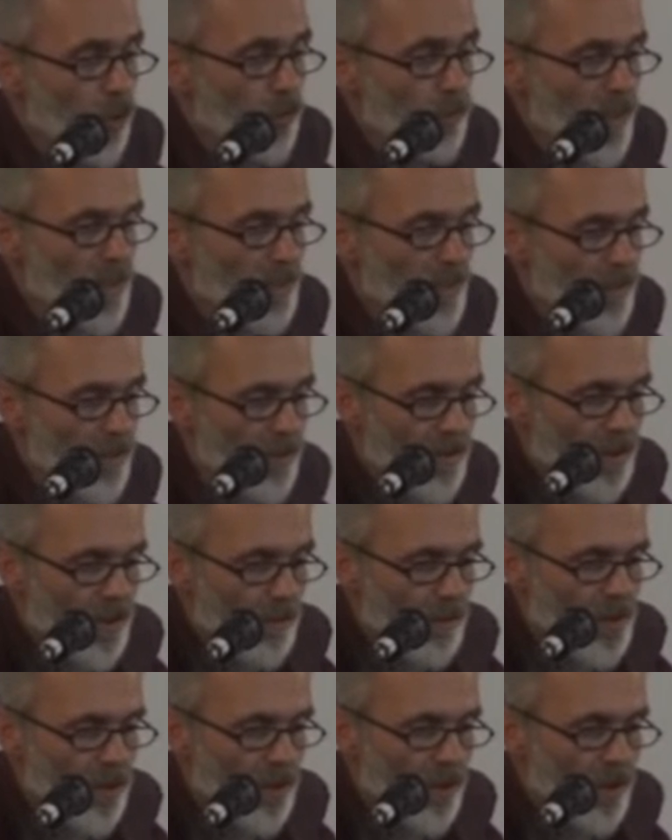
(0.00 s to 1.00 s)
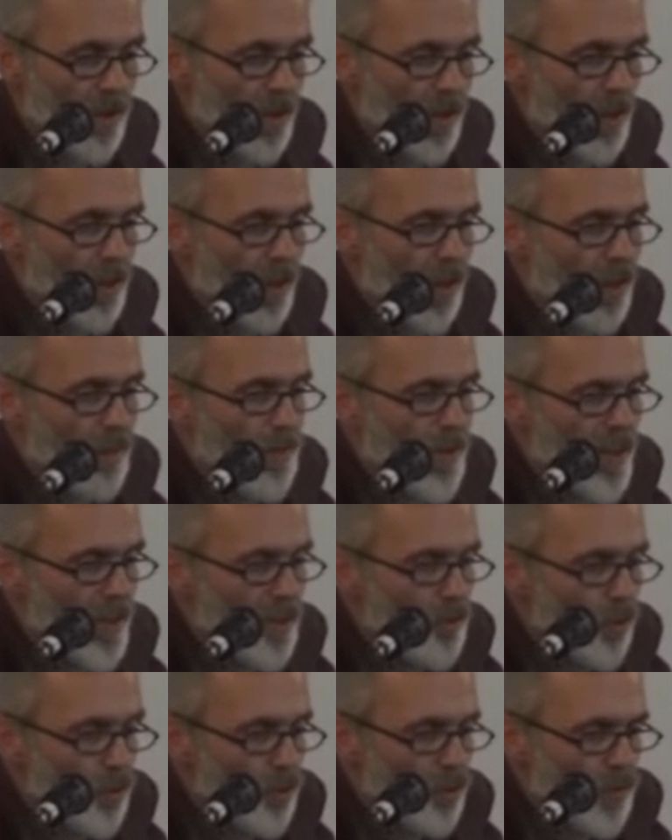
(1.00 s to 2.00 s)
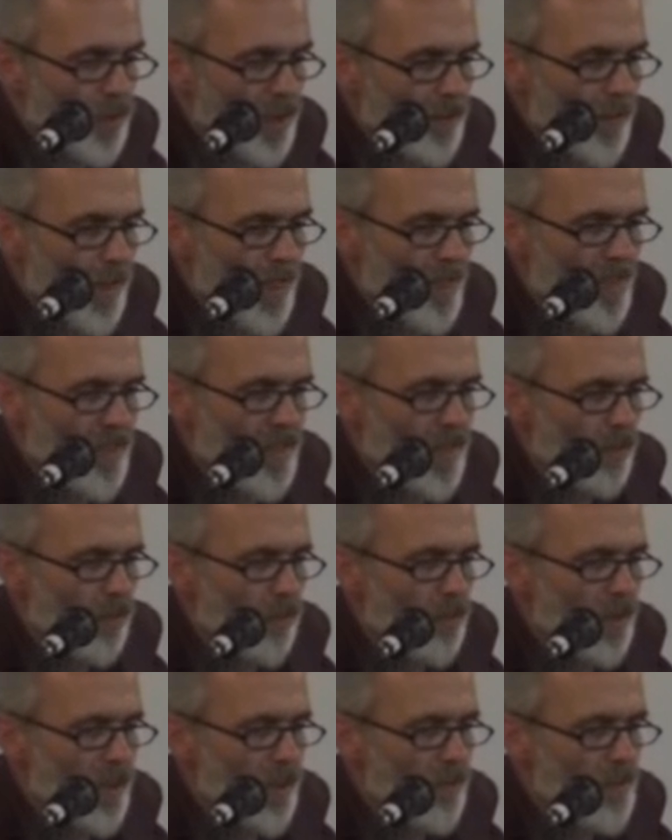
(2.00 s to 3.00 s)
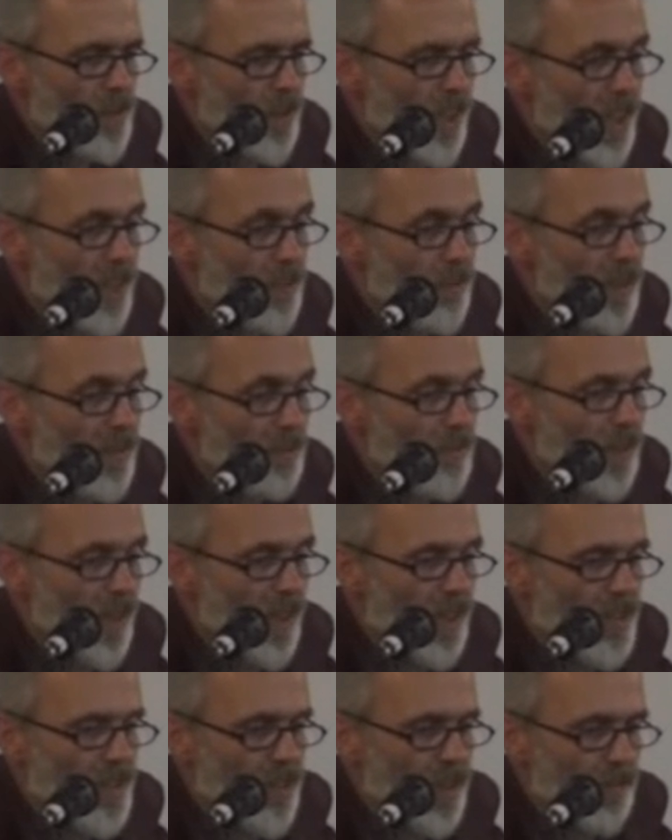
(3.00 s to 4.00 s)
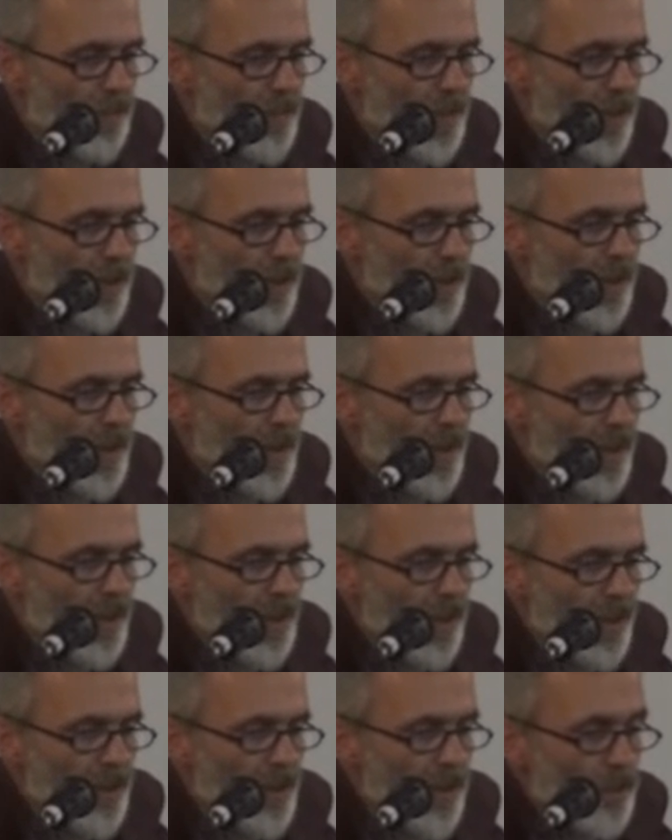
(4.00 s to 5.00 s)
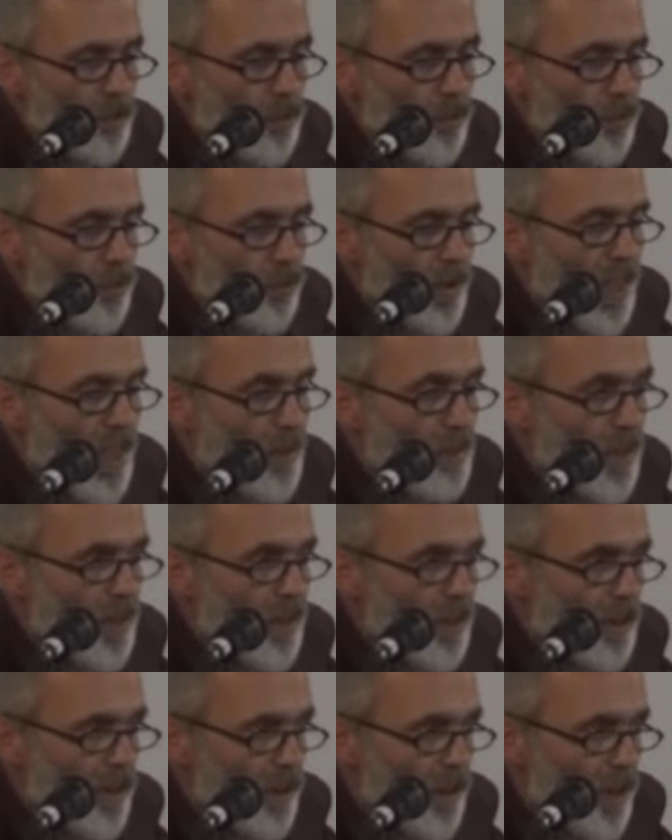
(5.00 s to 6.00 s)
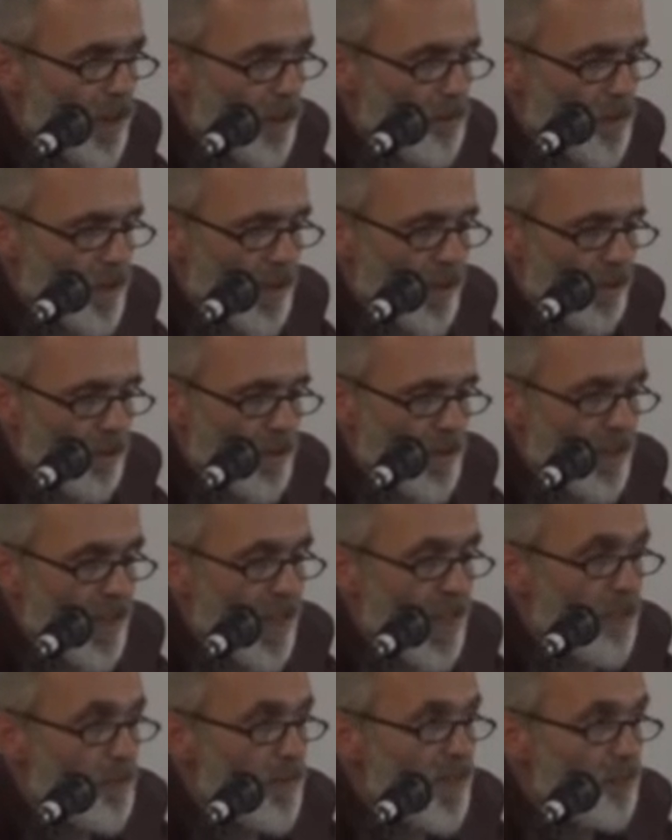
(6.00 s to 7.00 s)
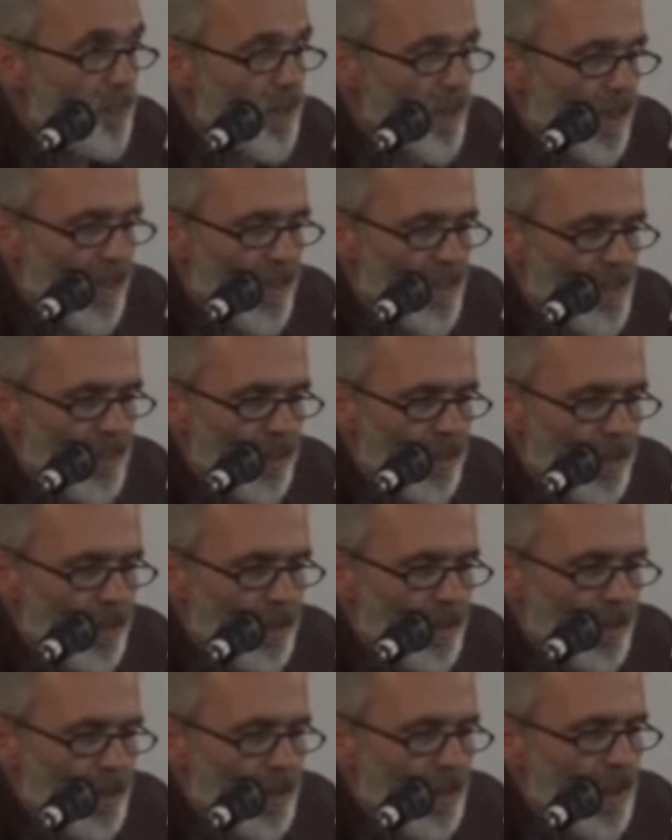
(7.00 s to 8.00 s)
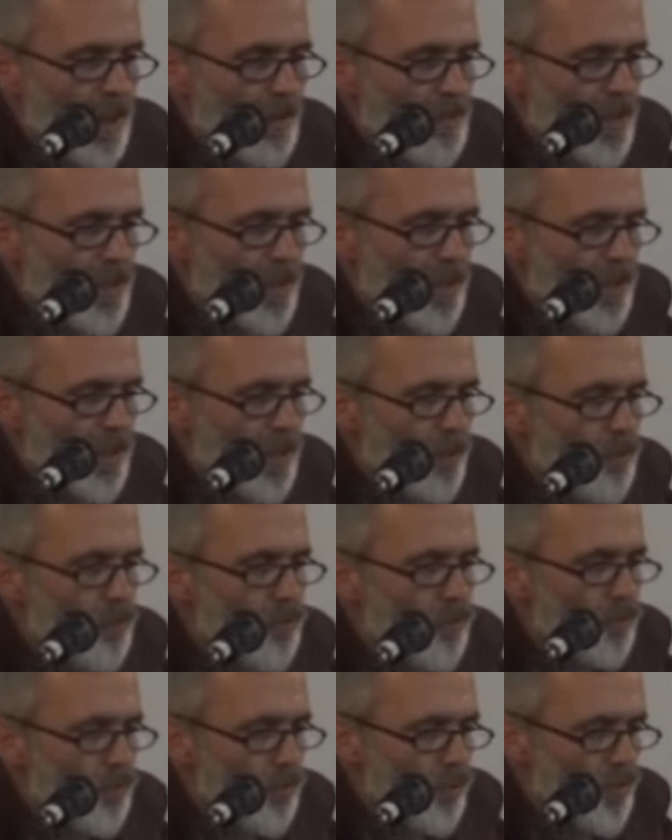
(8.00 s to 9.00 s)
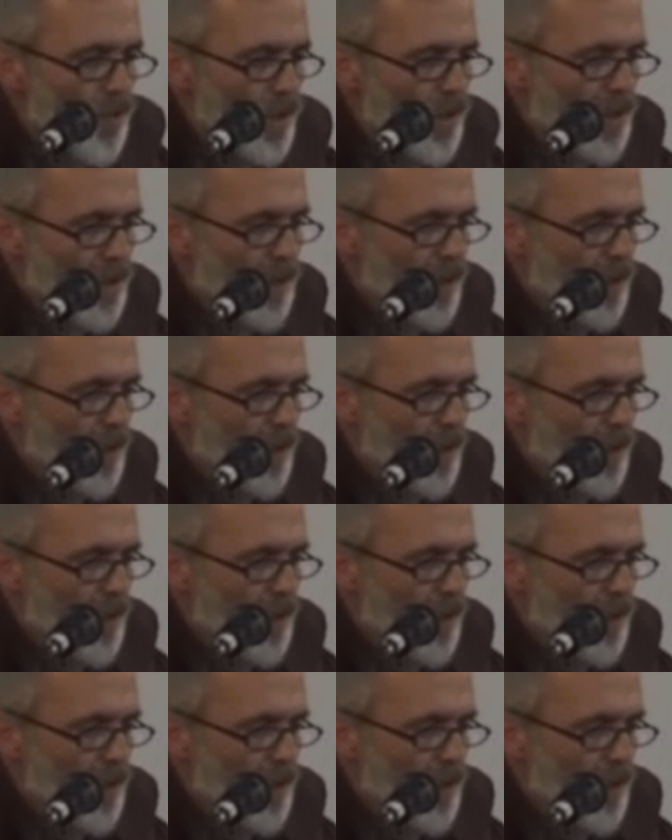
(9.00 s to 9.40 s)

korkmaz mısınız demişti. Haberiniz olsun ki ben size gönderilmiş emin bir elçiyim. Resulün emin, Arapça kelimesi emin bir elçi. Ebced 397.